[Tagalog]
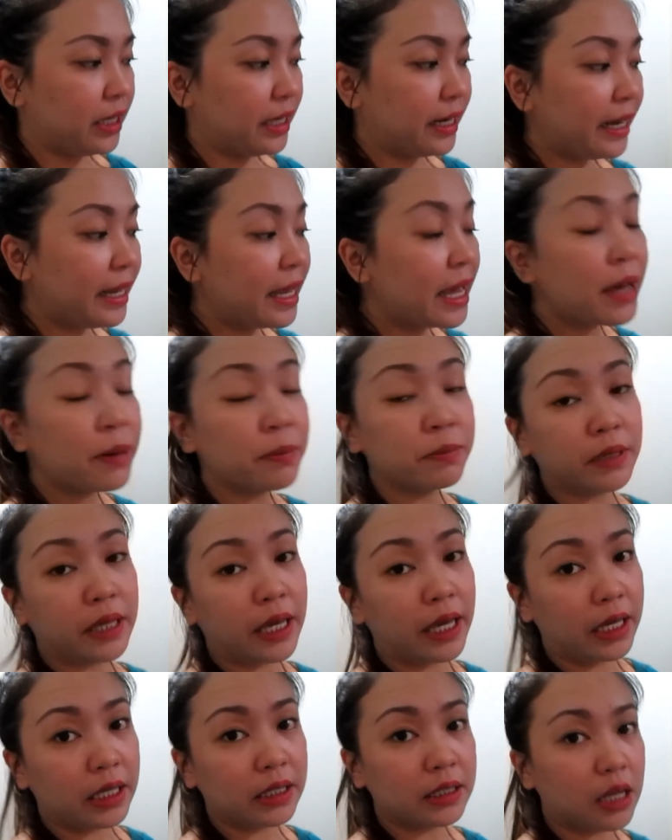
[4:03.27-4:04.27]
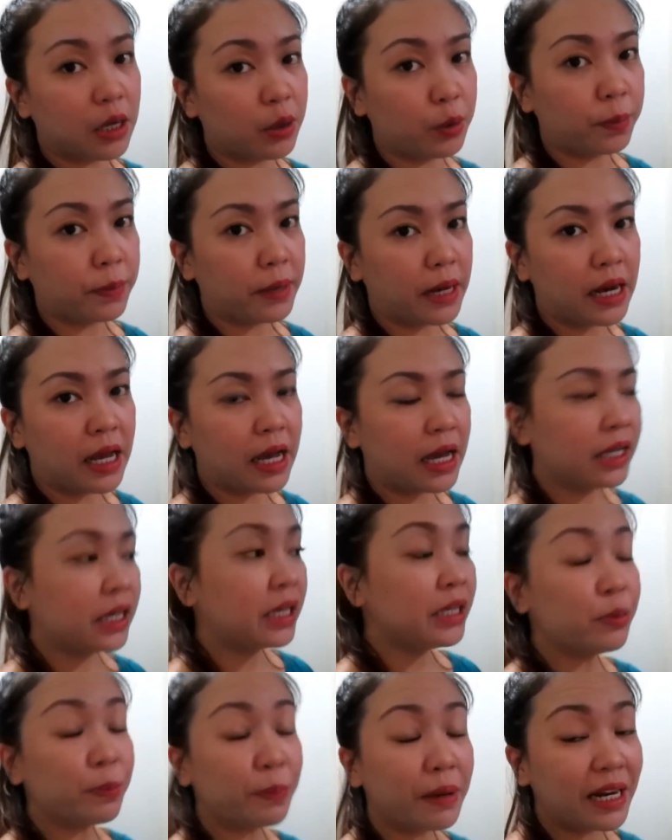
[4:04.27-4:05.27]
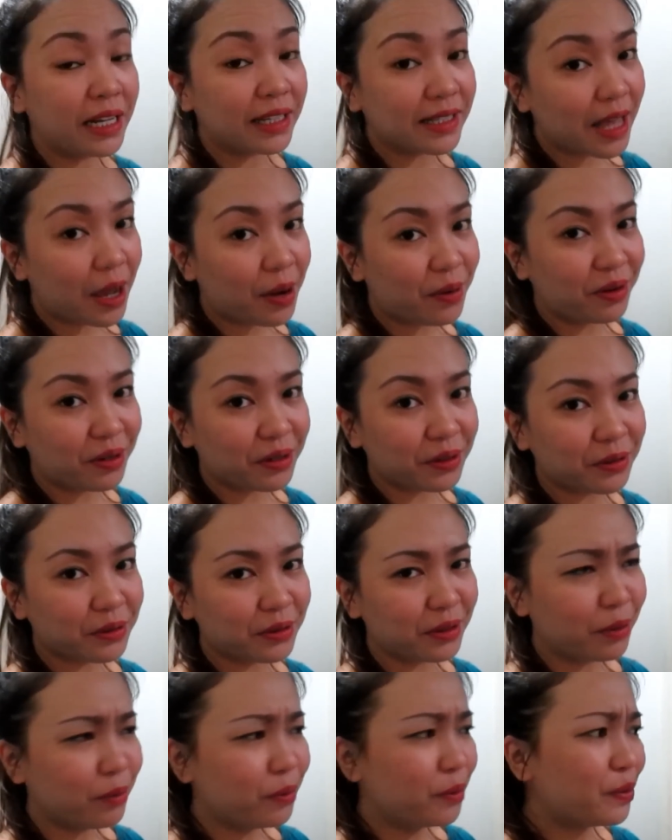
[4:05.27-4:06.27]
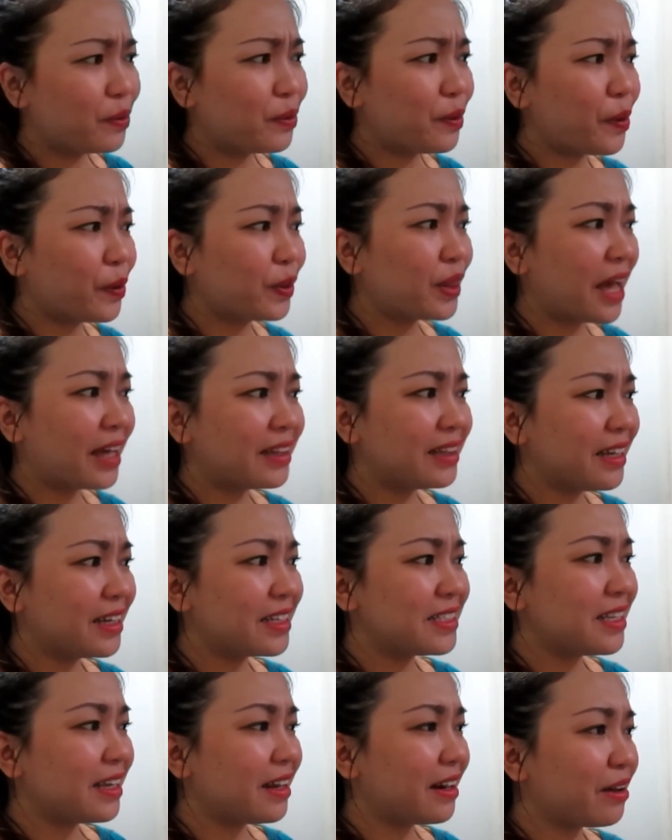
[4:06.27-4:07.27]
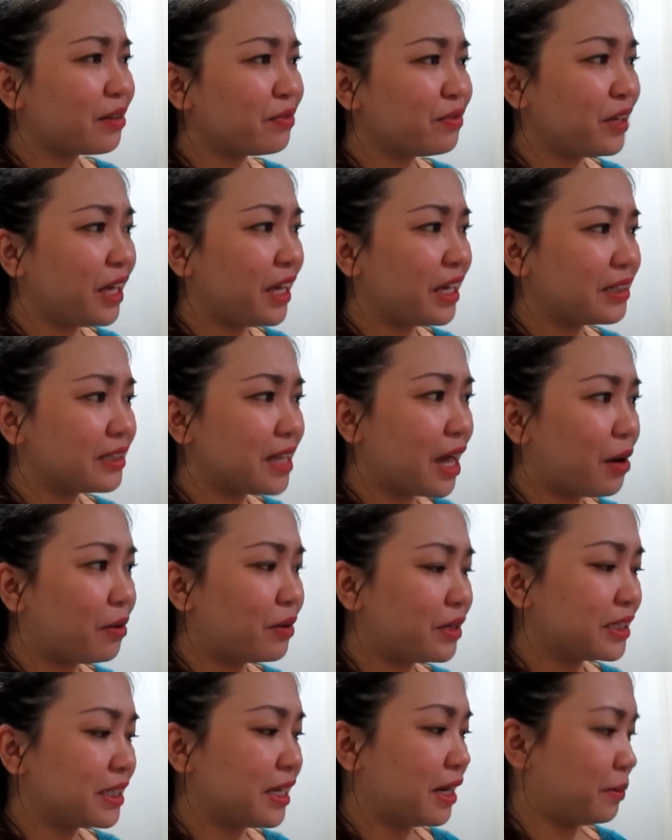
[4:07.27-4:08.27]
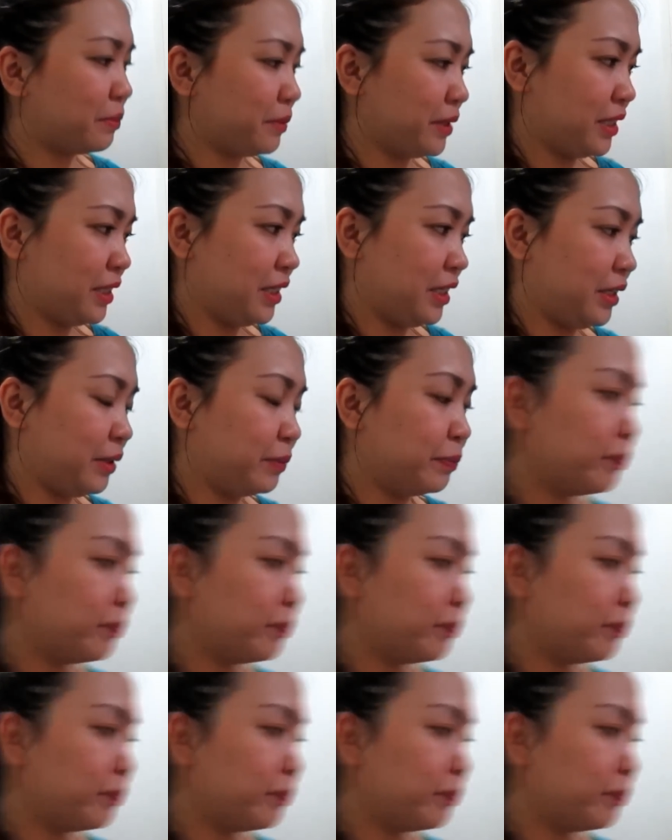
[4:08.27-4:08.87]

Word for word: Graham cake daw pala. Ayun pala tawag dun. Ewan ko, dati kasi ref cake tawag namin eh.